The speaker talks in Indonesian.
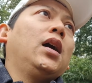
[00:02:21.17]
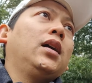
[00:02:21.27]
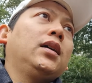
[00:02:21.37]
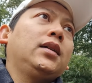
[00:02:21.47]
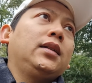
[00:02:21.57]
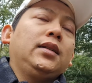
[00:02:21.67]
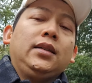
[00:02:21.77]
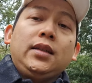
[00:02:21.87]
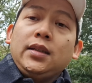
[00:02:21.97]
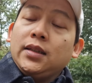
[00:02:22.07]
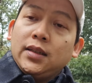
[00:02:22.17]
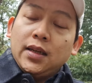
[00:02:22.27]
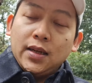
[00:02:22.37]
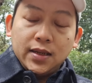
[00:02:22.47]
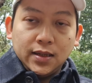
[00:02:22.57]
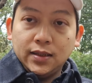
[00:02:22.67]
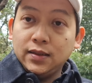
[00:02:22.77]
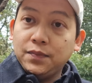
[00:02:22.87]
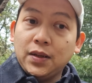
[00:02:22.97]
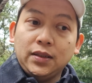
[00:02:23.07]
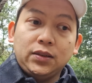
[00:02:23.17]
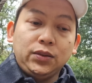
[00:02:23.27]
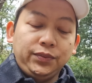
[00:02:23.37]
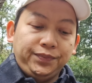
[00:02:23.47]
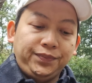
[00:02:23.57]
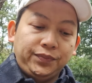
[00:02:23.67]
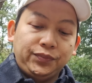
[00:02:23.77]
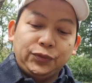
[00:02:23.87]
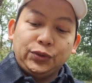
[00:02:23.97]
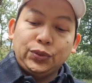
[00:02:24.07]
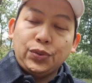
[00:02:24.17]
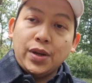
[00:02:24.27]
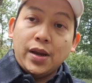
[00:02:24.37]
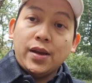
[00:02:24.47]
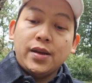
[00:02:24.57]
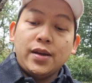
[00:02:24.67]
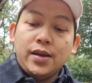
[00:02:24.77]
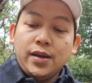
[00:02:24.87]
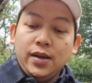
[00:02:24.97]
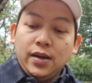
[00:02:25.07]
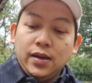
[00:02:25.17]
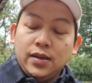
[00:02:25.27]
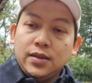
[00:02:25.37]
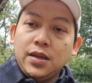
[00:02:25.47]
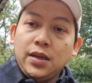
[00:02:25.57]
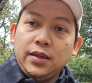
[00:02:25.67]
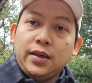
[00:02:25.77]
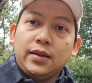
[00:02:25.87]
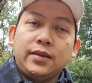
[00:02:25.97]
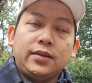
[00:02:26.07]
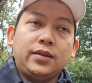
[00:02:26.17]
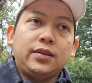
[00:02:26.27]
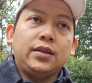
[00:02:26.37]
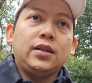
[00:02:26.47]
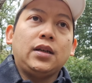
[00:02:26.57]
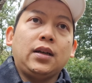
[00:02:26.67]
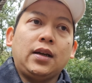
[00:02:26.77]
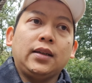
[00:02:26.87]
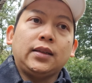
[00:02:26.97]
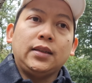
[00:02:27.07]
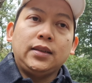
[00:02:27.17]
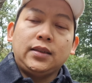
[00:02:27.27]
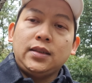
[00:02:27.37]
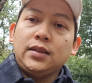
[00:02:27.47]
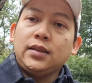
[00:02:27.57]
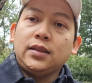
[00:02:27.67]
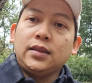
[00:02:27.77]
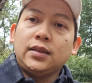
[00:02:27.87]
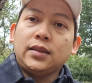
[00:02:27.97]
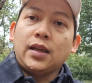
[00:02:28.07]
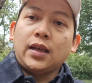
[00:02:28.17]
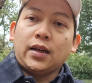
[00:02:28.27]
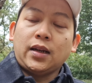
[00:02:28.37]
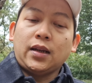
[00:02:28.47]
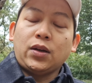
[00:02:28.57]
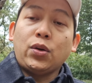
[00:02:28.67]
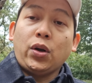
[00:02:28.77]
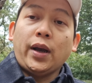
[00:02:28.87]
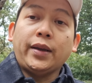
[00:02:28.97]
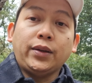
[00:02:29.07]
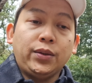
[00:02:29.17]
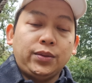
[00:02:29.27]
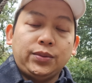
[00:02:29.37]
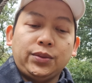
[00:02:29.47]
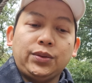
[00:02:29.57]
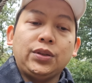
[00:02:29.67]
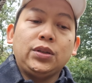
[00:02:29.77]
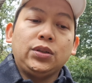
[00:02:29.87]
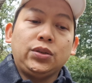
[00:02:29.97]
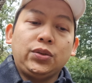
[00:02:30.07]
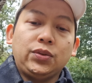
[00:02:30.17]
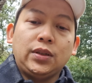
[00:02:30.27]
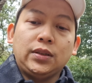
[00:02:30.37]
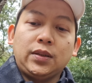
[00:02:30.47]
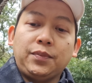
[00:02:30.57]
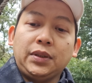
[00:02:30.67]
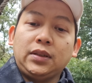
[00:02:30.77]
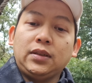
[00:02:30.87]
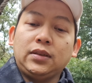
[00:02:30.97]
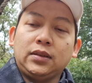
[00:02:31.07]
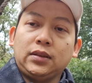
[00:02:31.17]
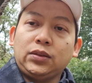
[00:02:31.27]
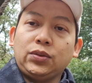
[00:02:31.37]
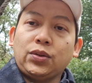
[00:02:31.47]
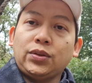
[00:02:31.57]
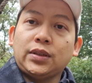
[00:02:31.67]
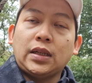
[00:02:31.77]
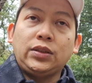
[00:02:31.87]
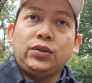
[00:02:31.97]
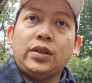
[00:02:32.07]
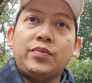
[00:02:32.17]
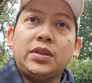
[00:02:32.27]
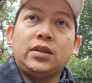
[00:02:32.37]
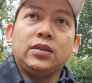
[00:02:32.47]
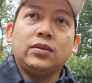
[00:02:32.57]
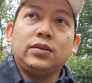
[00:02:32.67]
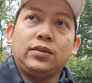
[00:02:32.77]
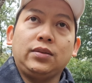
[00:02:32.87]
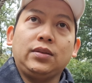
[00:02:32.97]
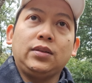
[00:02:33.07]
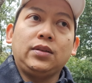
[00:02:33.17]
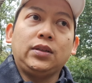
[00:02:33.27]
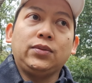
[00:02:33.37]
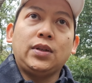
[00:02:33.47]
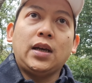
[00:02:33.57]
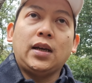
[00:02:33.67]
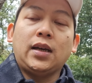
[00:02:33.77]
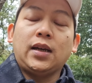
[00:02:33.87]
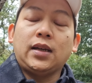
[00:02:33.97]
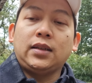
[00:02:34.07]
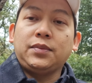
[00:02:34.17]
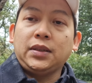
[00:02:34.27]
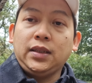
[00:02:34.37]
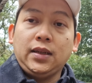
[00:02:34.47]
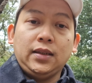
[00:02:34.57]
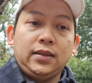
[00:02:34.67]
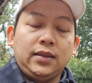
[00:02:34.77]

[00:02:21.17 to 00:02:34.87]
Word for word: uh, di Jepang itu sudah dingin ya katanya sih di daerah Hokkaido sudah sempat uh, eh, turun salju tipis gitu itu udah dipastikan